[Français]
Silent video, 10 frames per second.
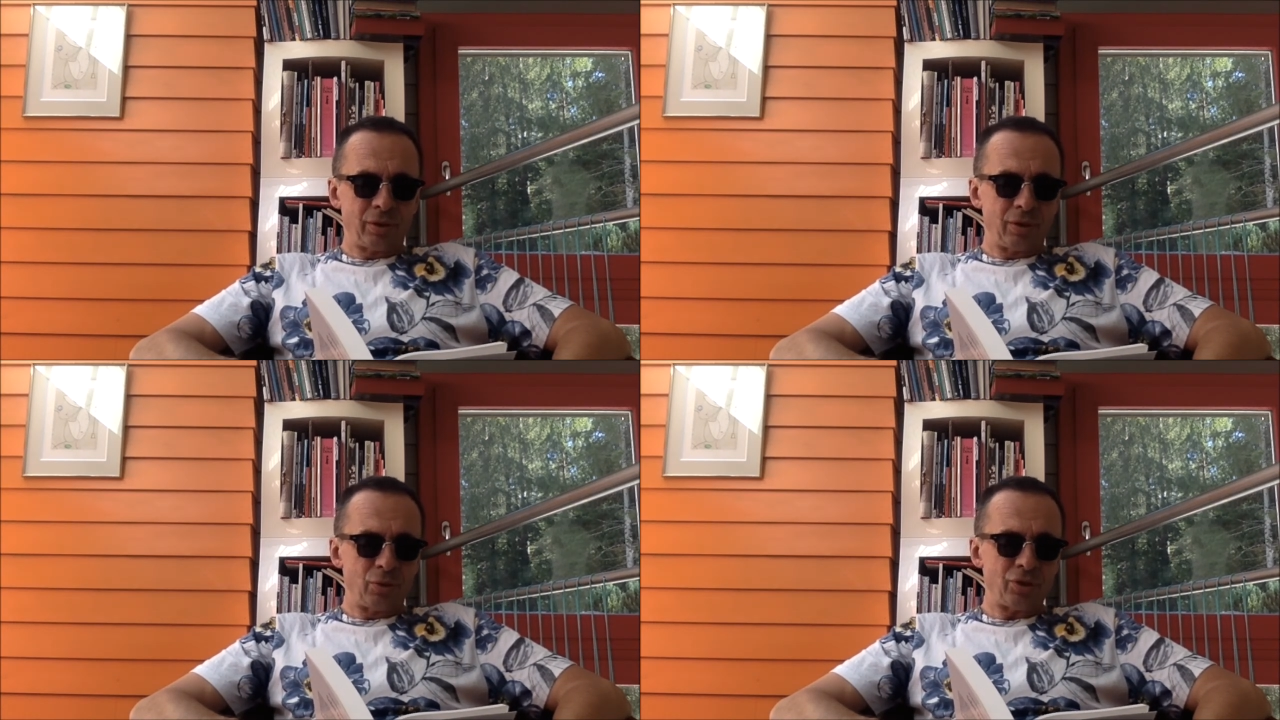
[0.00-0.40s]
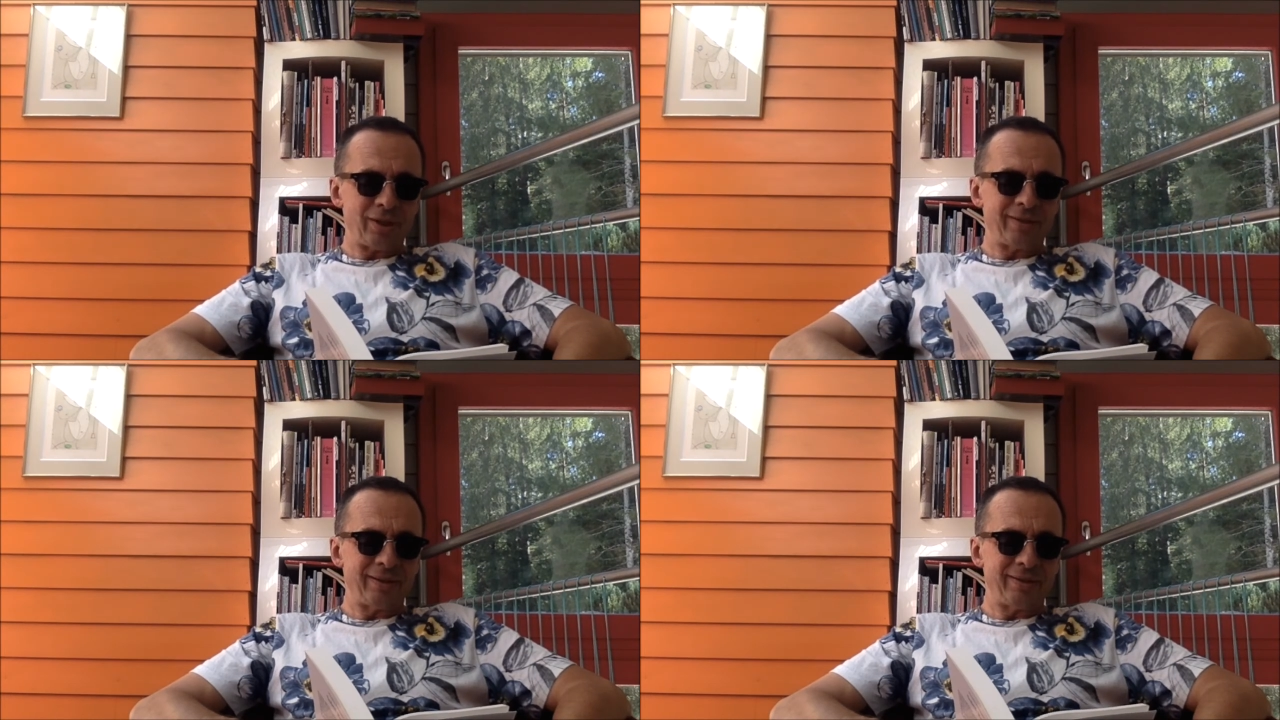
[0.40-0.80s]
le
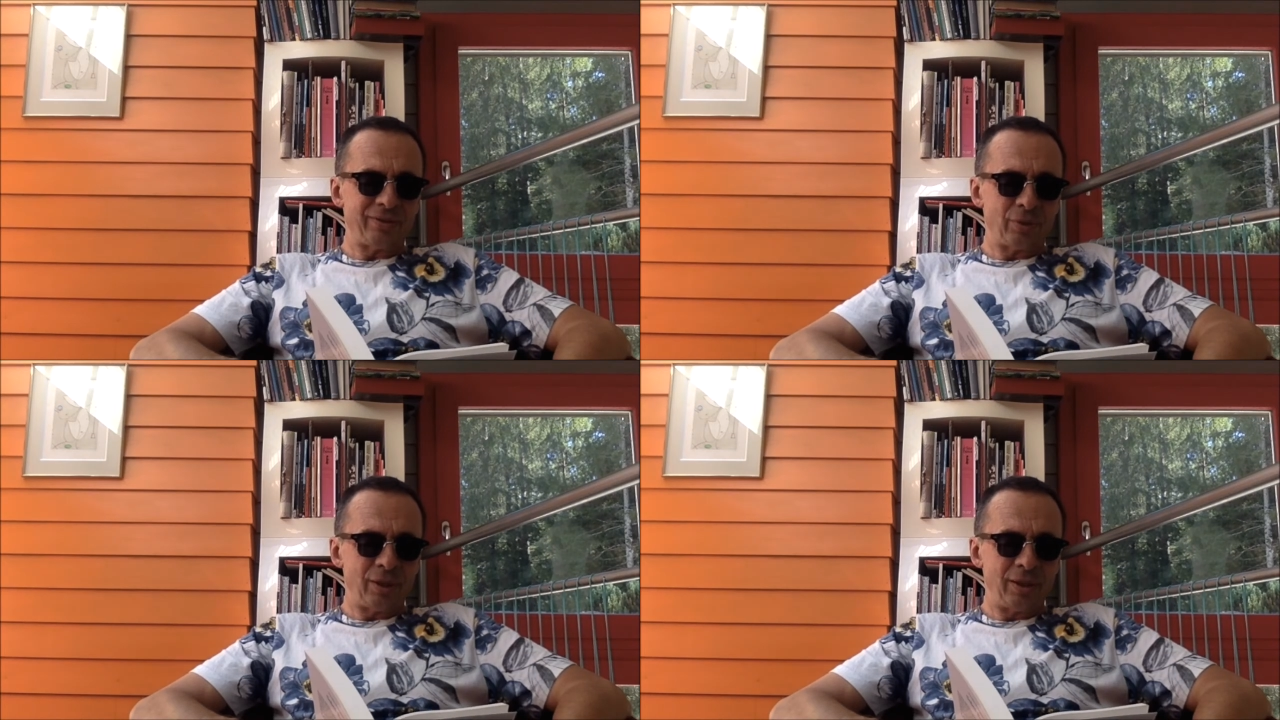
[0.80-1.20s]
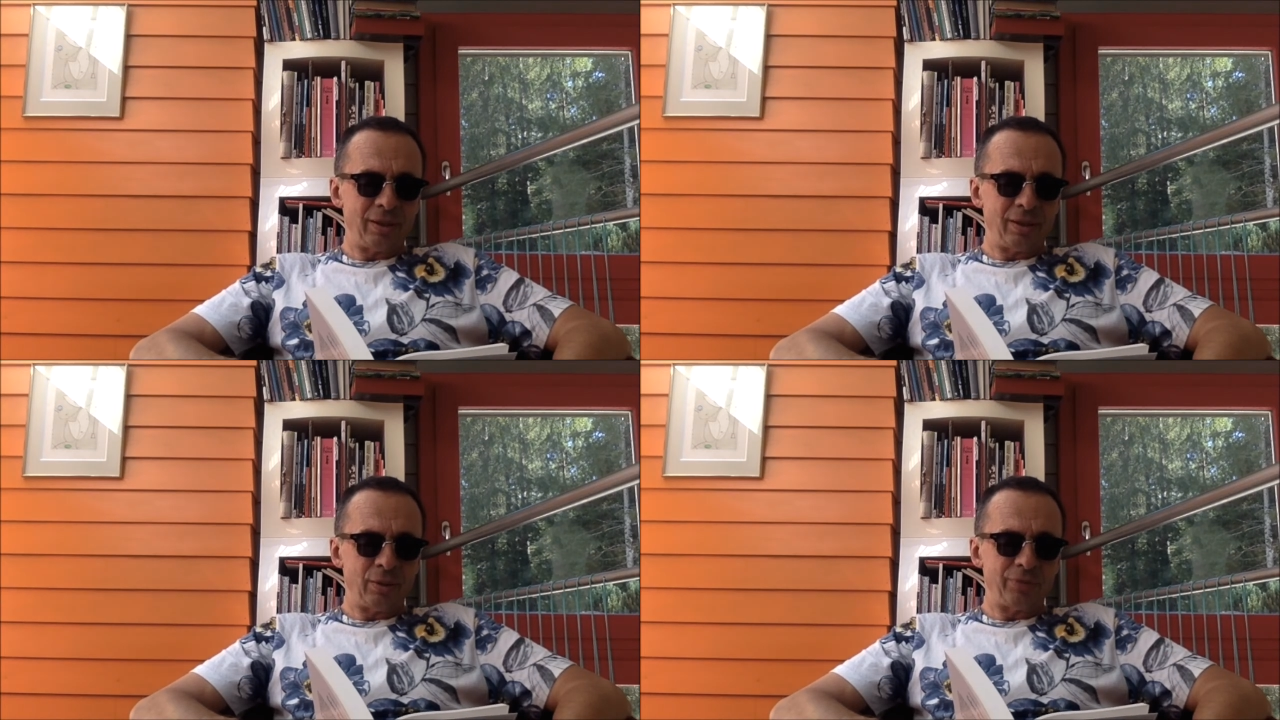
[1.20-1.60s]
jardin désolé,
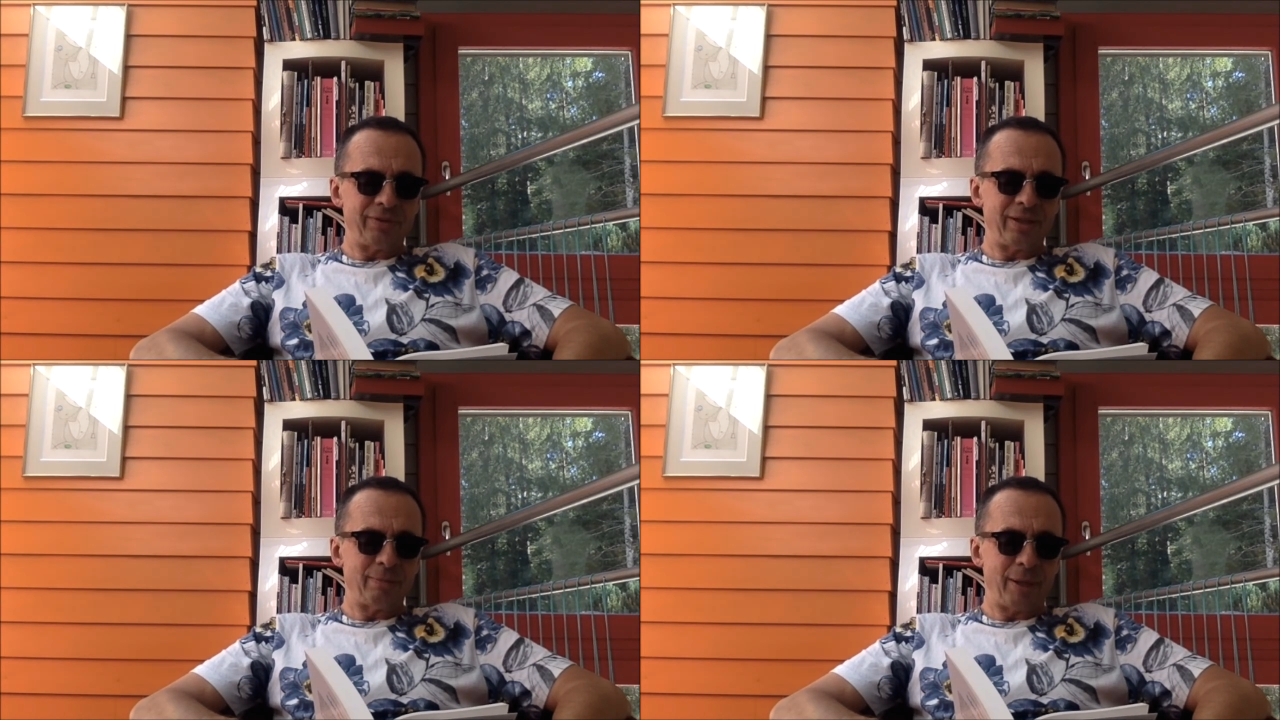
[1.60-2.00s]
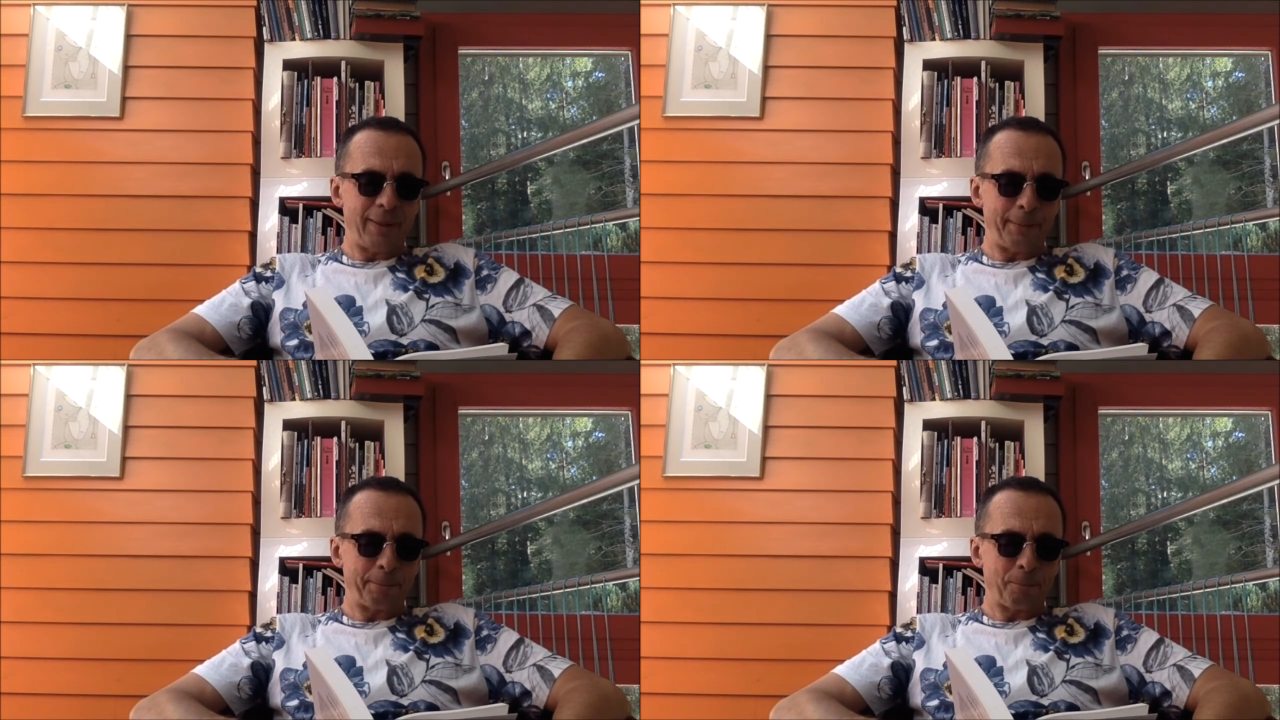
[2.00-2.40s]
le ciel bas.